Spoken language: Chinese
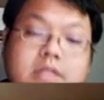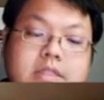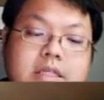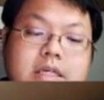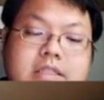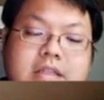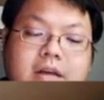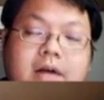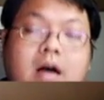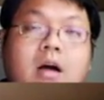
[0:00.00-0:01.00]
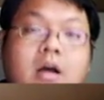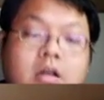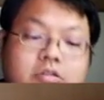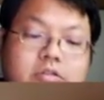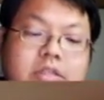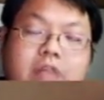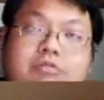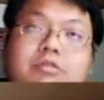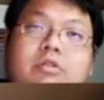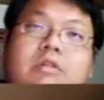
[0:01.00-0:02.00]
这是一个想法，就是你要
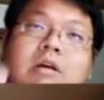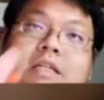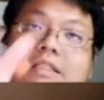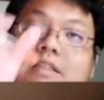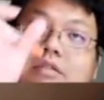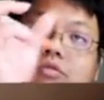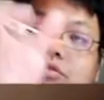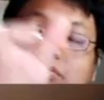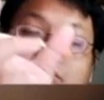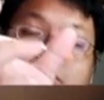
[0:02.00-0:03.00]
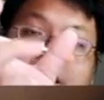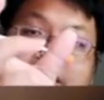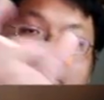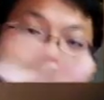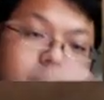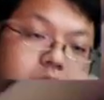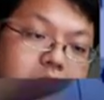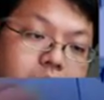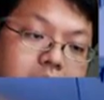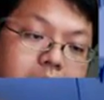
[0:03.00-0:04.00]
去凑到一整组，那一组
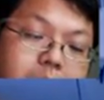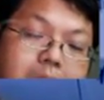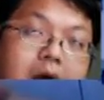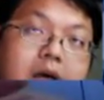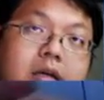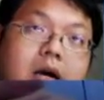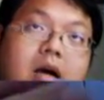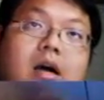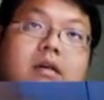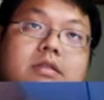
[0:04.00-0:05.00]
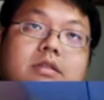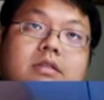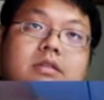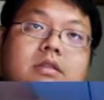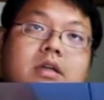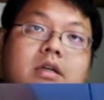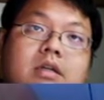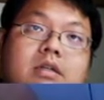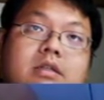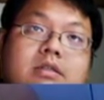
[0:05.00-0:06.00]
的尾巴刚好是。
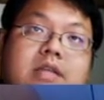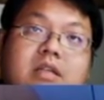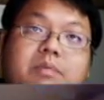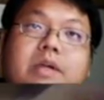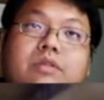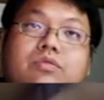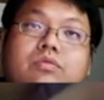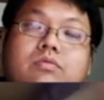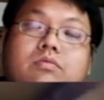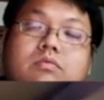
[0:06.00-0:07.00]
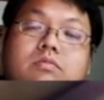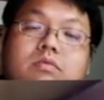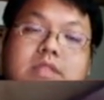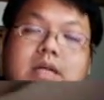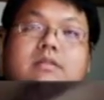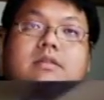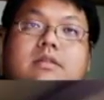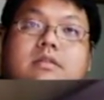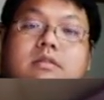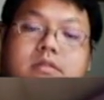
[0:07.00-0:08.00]
三的倍数，这样
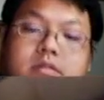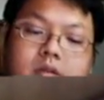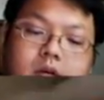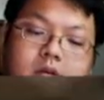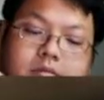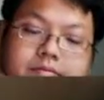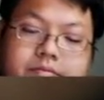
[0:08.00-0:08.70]
子啊，